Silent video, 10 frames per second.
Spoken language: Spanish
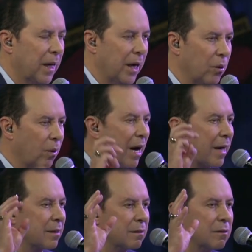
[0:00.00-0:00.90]
El
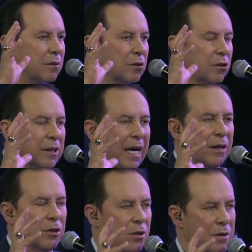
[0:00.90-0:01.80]
lugar donde
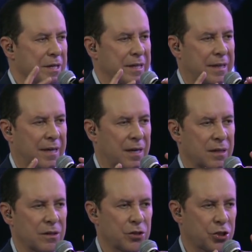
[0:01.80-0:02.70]
la gloria
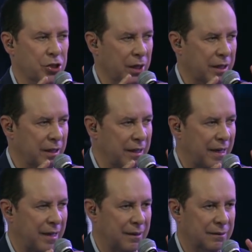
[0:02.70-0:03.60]

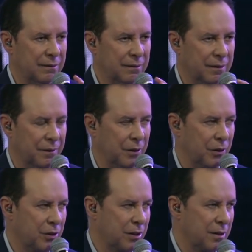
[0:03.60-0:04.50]
Shekinah de
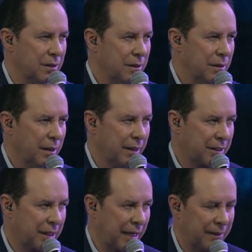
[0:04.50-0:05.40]
Dios
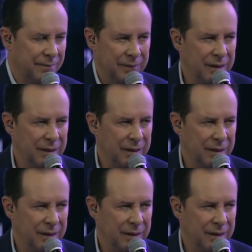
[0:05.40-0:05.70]
está.